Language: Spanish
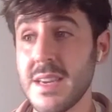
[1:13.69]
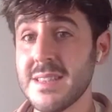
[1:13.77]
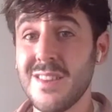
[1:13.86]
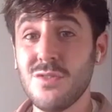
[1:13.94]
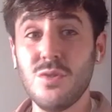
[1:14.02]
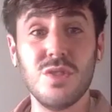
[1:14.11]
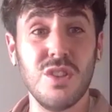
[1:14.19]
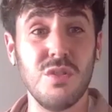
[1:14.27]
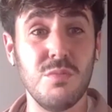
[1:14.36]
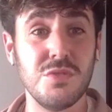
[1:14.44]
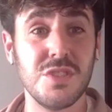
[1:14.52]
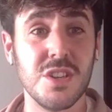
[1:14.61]
Sí que he estado
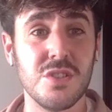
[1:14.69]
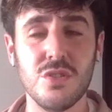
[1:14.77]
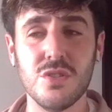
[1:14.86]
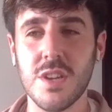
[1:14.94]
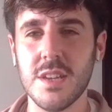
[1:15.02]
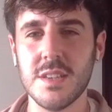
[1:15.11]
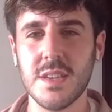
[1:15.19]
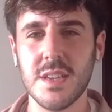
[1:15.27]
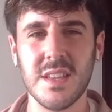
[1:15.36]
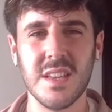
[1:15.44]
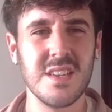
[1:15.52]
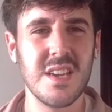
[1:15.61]
escuchando muchas cosas,
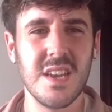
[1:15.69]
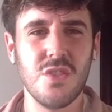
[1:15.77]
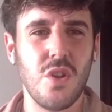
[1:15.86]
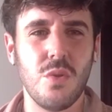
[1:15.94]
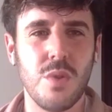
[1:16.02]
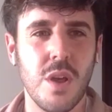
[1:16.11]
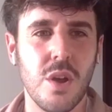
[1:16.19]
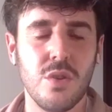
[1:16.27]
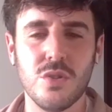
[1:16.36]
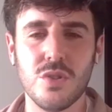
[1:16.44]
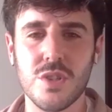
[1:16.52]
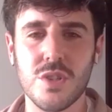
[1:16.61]
he escrito alguna
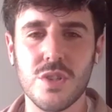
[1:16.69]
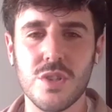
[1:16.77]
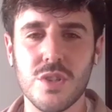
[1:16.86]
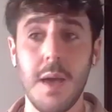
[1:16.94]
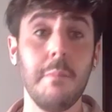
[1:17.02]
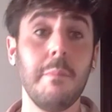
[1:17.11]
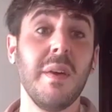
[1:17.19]
cosa,